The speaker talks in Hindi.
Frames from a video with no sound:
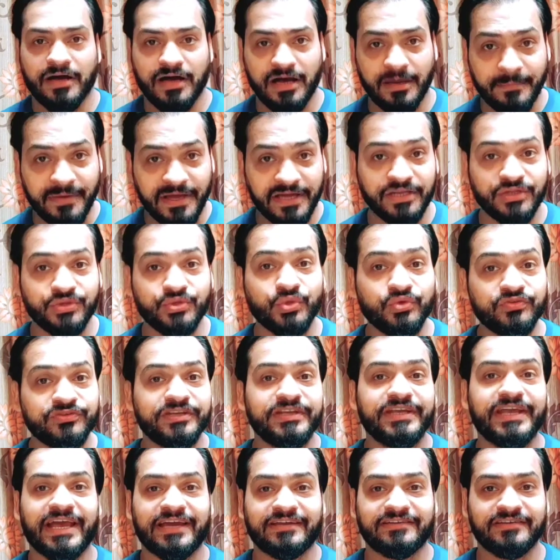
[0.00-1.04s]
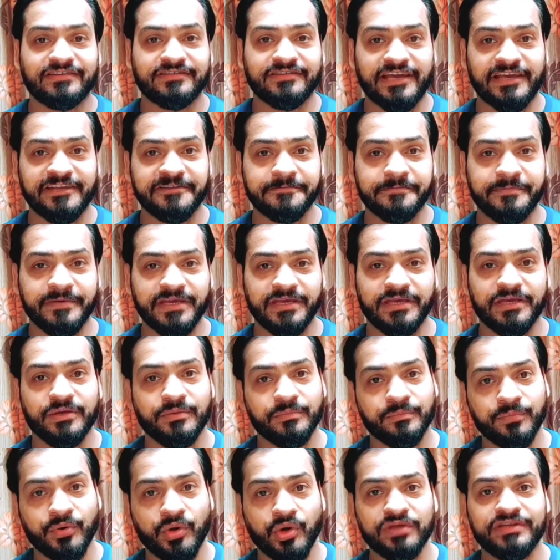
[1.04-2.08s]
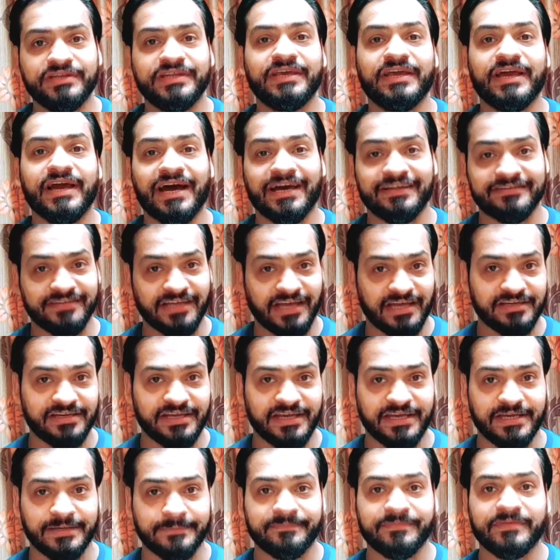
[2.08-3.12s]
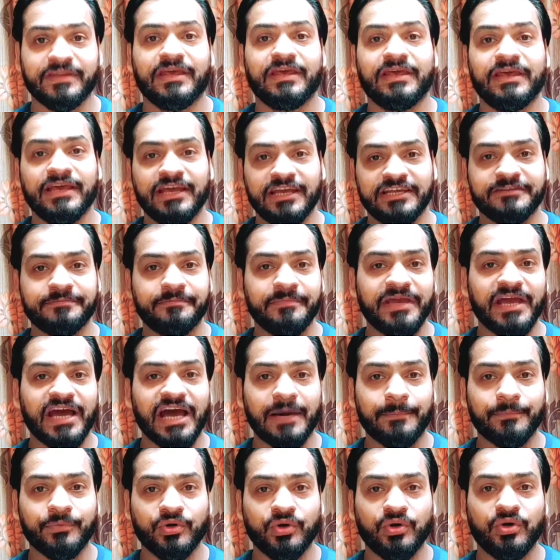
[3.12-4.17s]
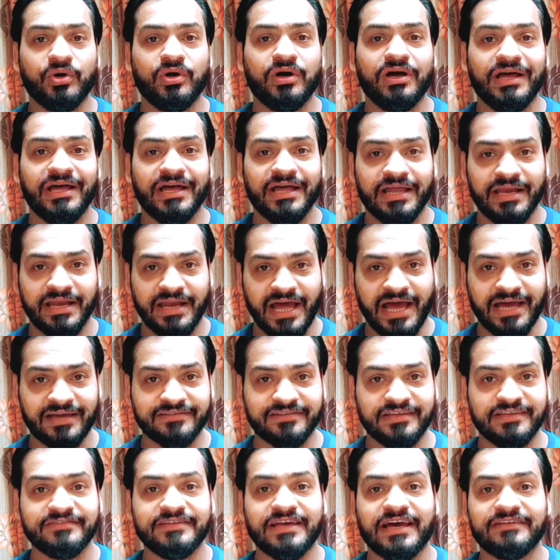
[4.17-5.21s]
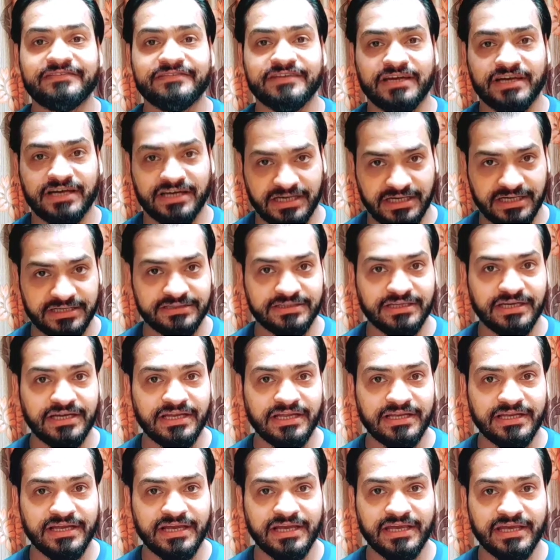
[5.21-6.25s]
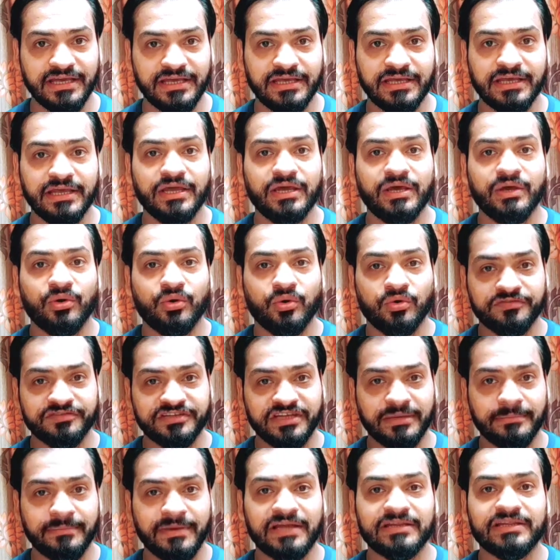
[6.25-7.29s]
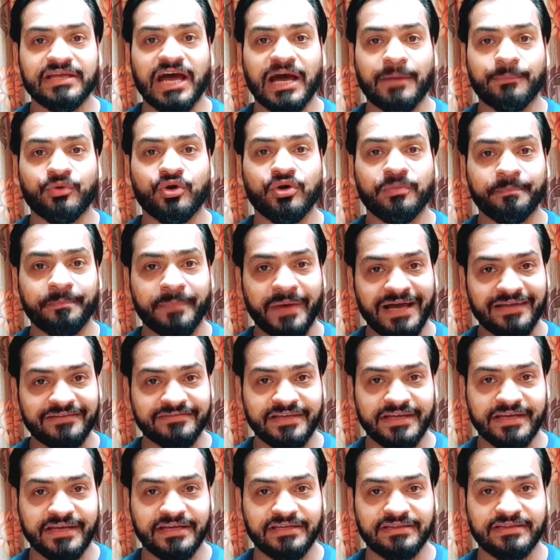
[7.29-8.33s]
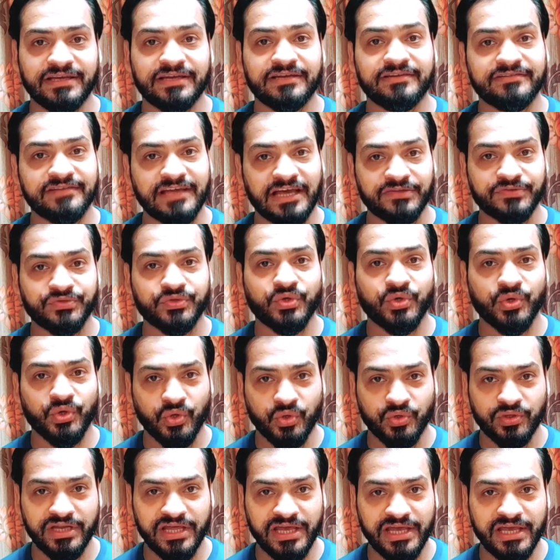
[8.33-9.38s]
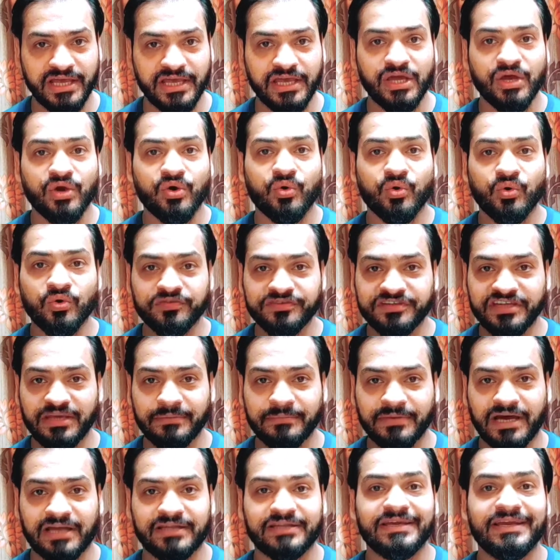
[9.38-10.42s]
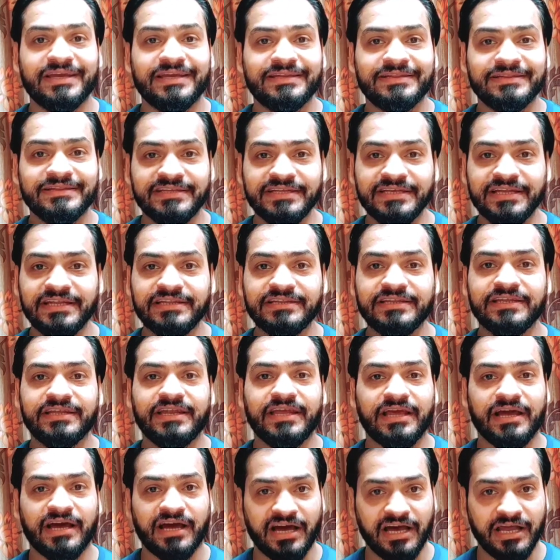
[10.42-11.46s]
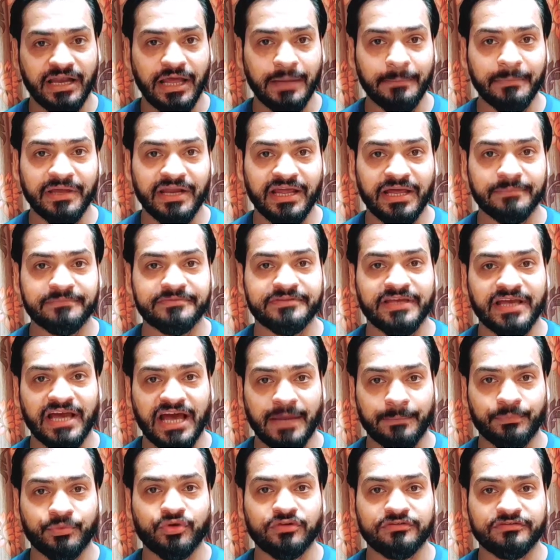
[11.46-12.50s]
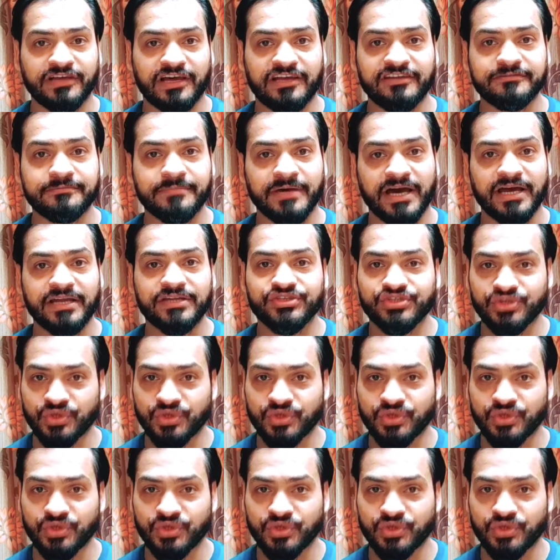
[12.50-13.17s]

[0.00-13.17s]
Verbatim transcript: हमारी दूसरी एक्सरसाइज भी बहुत ही आसान है इसमें आपको नाक से सांस अंदर लेना है उसके बाद आपको पाँच सेकंड तक सांस को रोकना है उसके बाद धीरे धीरे आराम आराम से आपको सांस बाहर